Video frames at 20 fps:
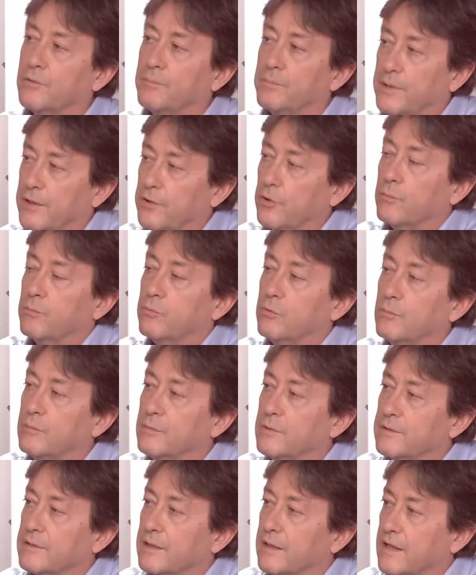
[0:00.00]
pleno
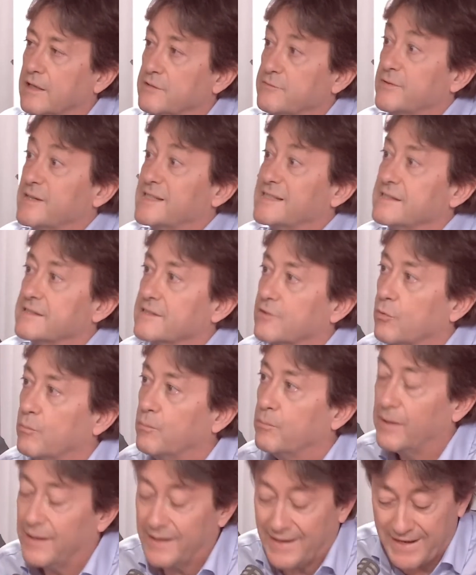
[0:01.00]
boom de las fiestas de
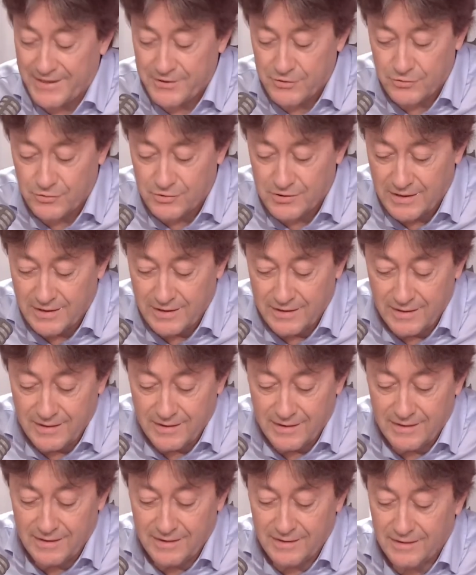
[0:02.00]
cumpleaños,
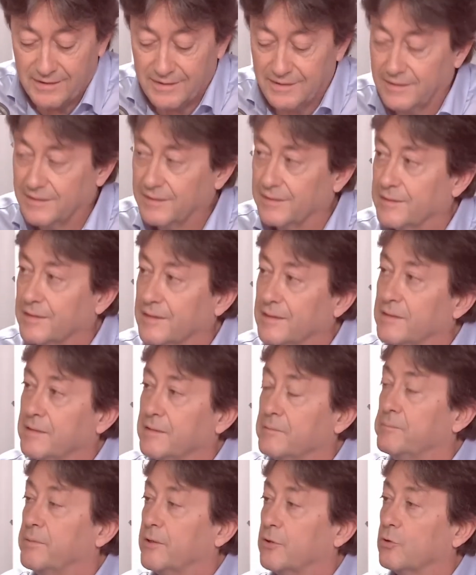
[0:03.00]
eh,
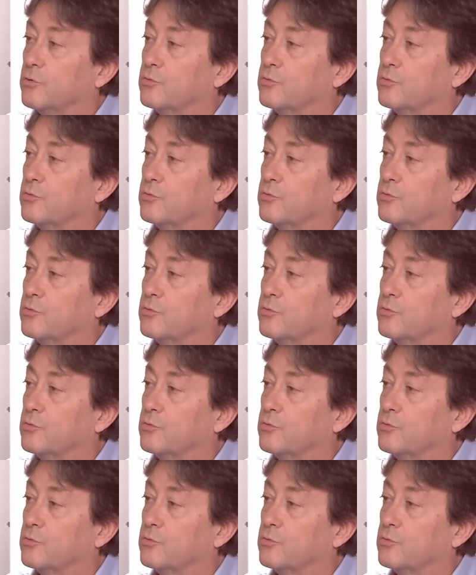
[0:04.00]
pero